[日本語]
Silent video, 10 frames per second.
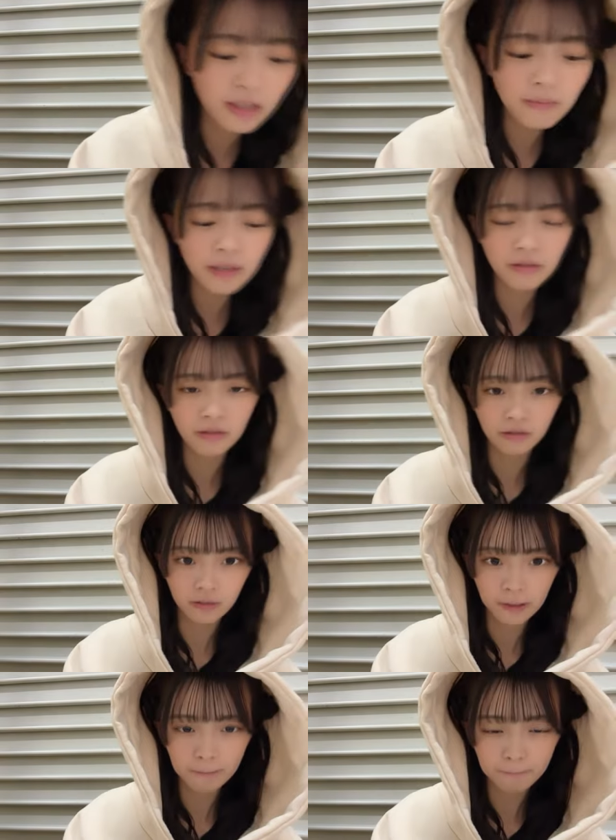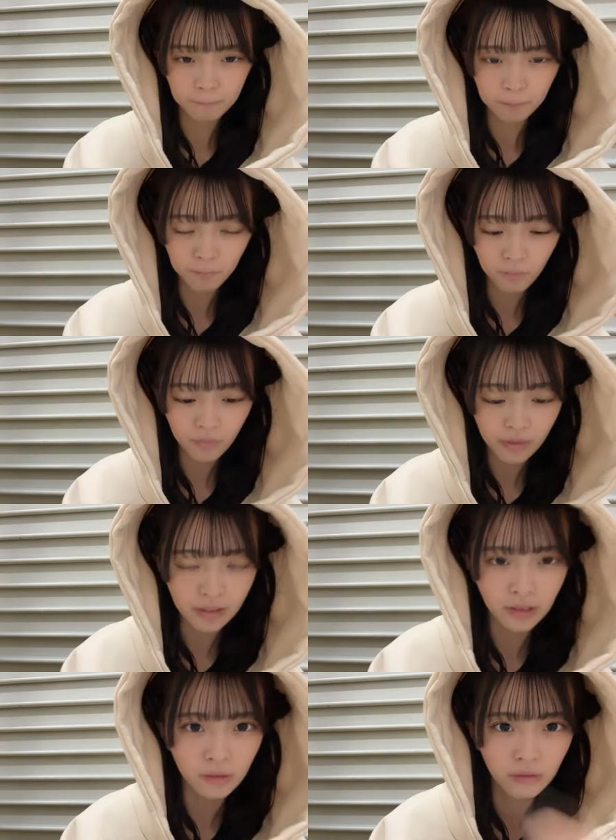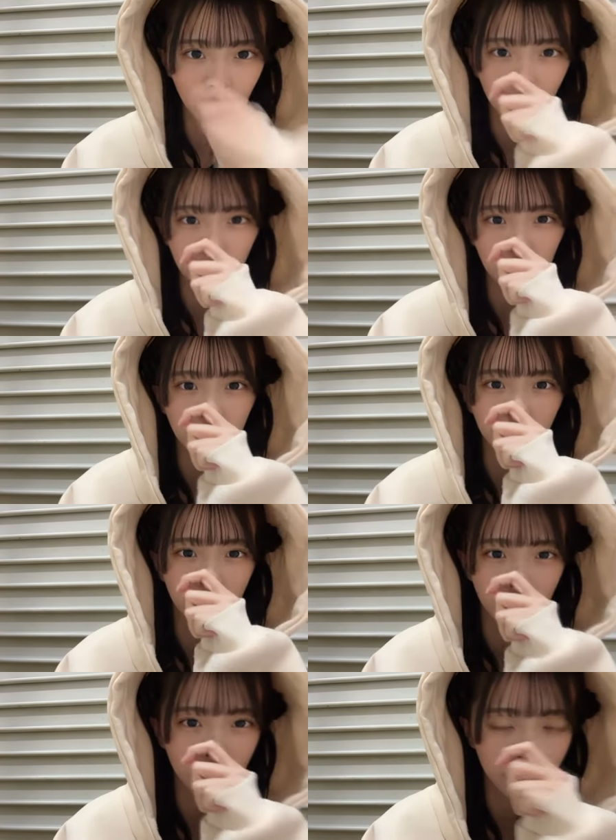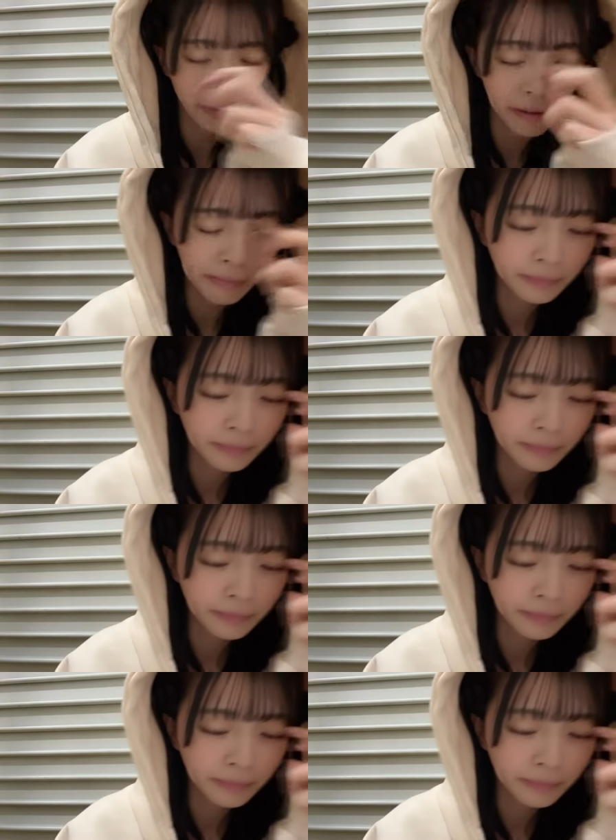音ミクちゃんのライブあるじゃないですか